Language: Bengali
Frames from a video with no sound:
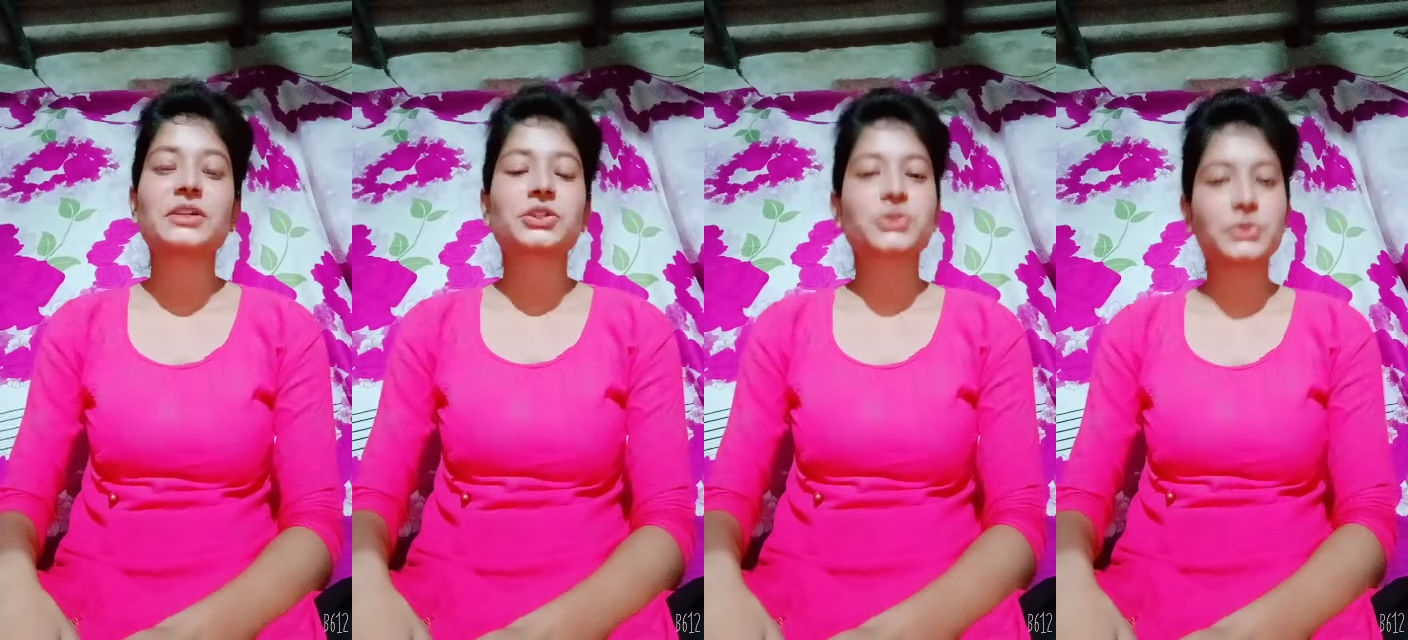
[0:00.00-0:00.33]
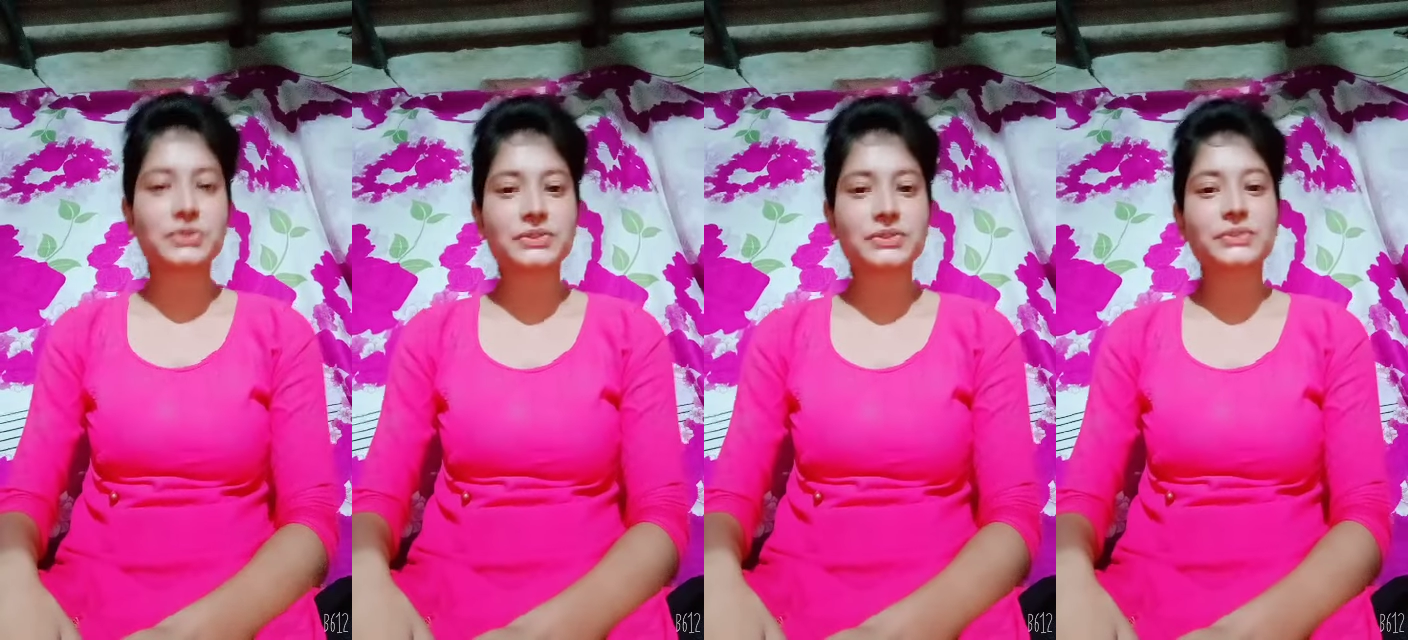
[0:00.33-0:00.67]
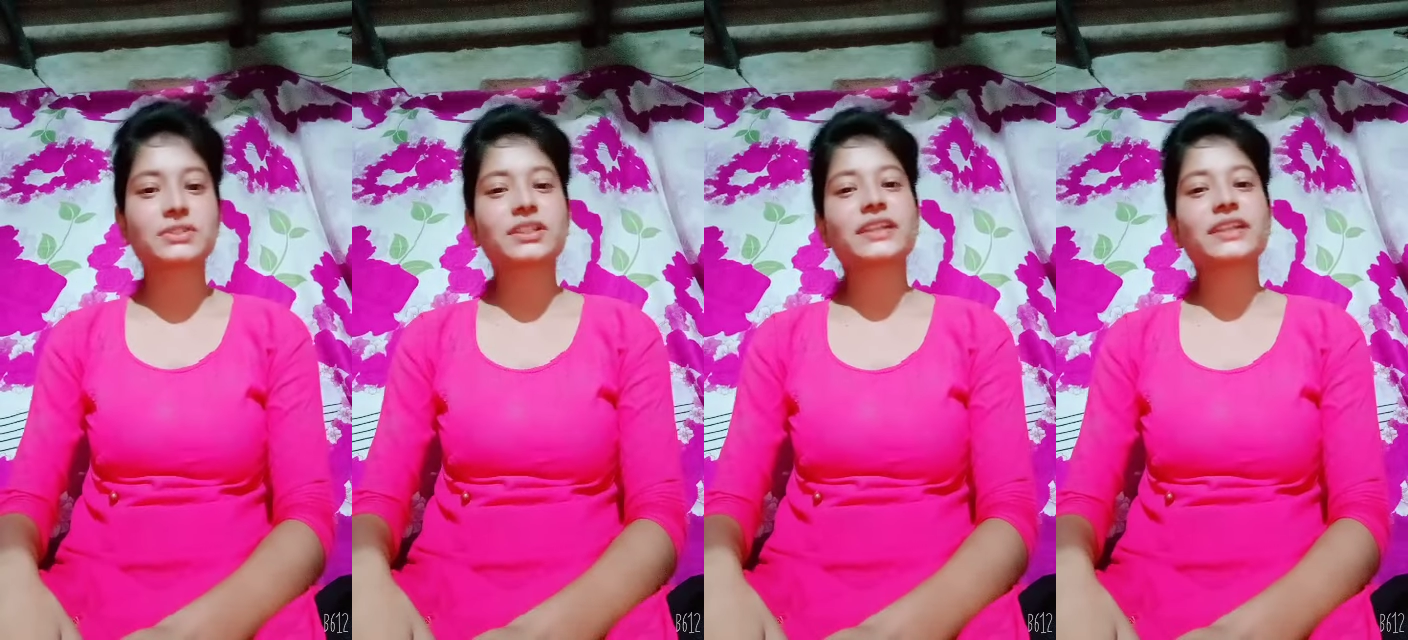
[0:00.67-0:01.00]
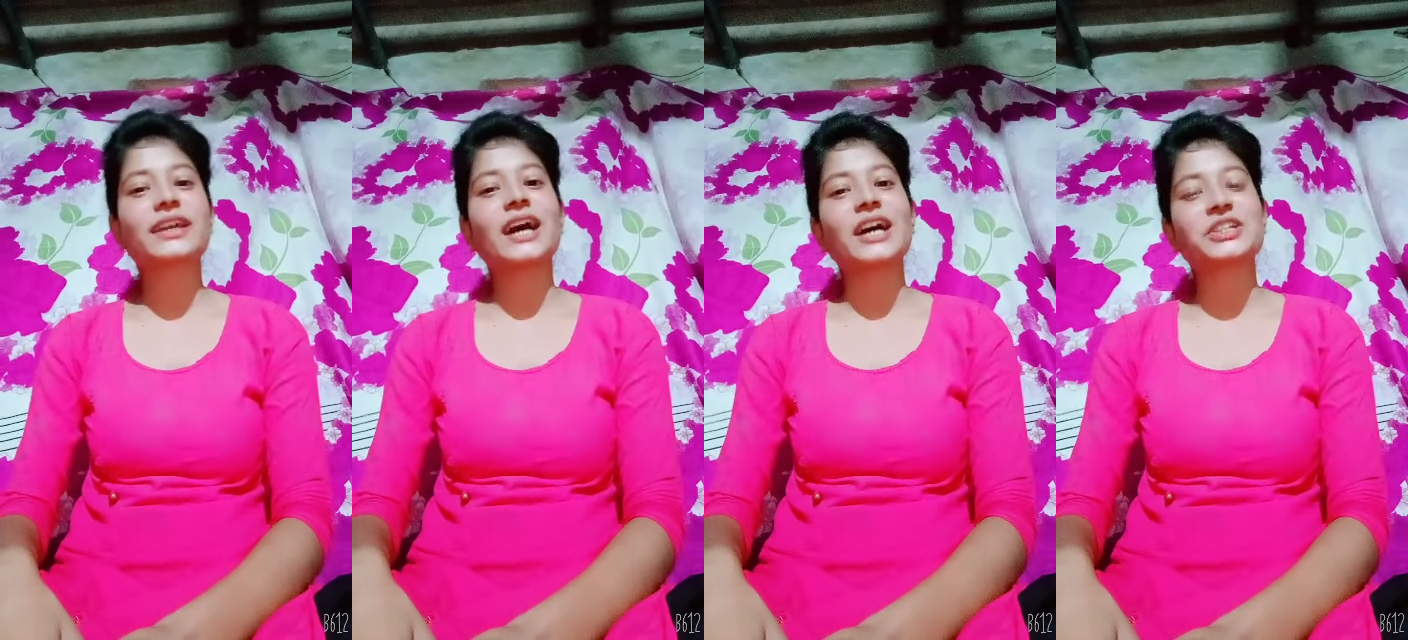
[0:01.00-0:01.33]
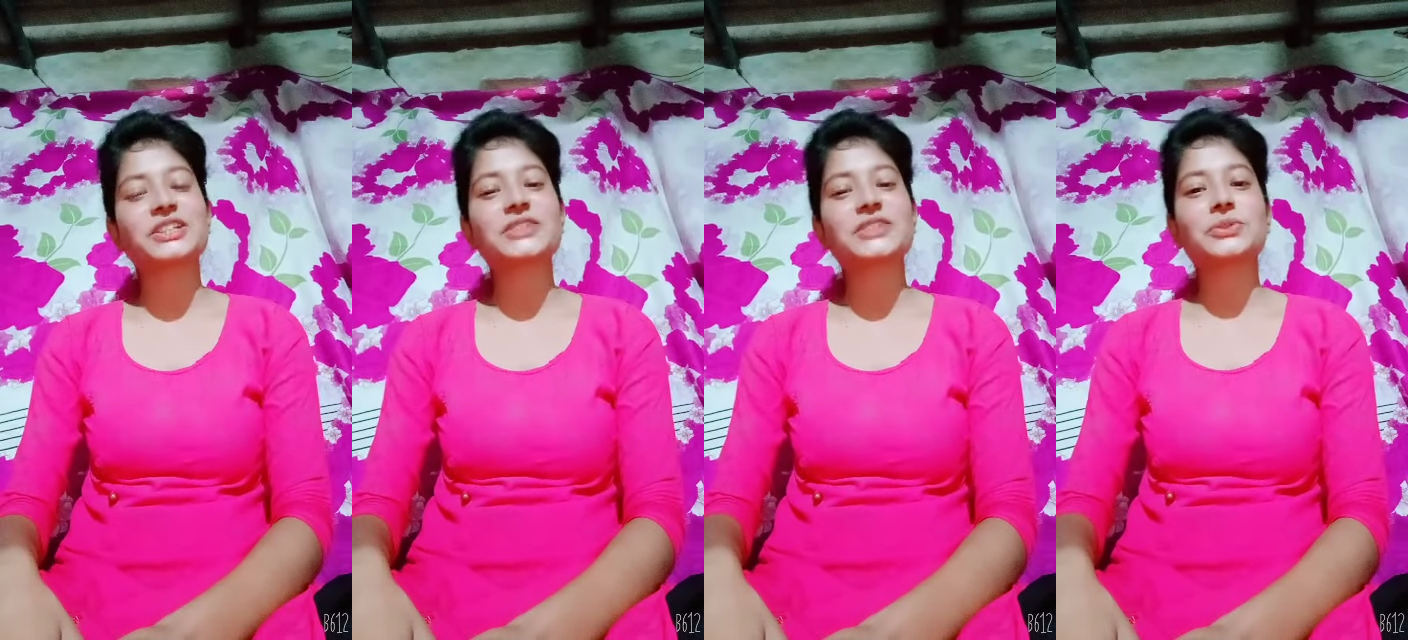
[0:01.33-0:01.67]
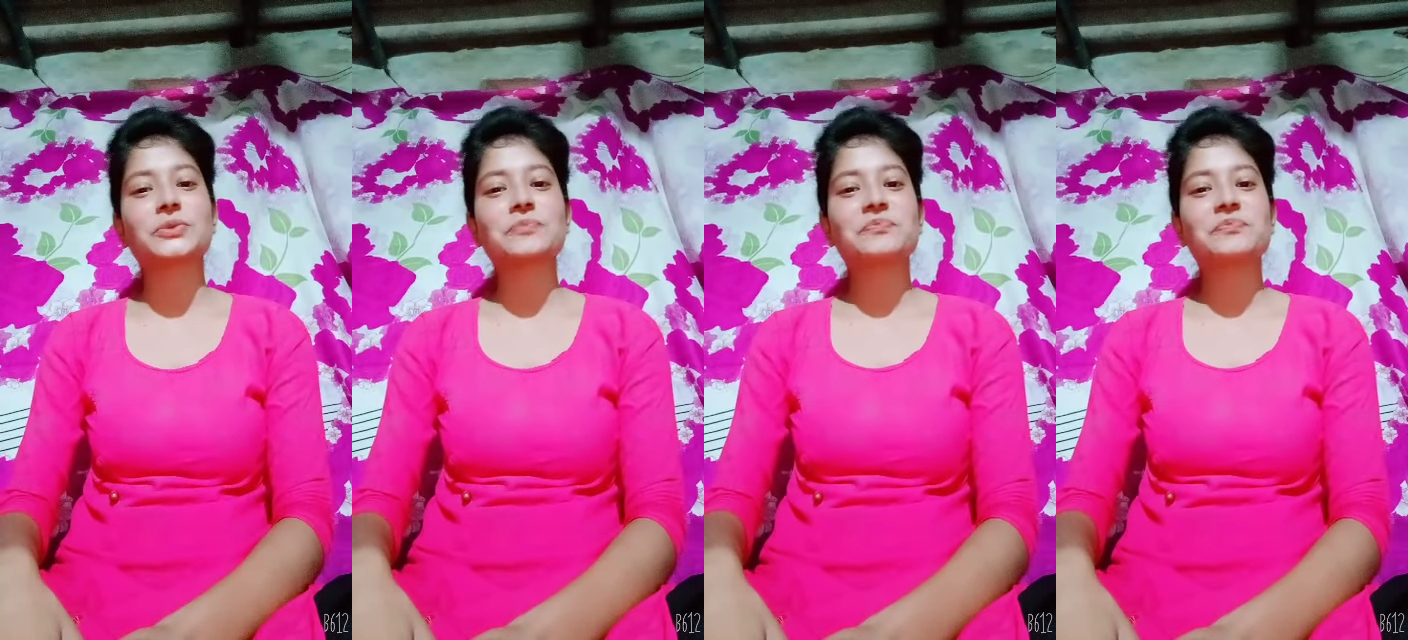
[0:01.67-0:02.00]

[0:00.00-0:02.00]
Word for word: সত্তর থেকে আশি জন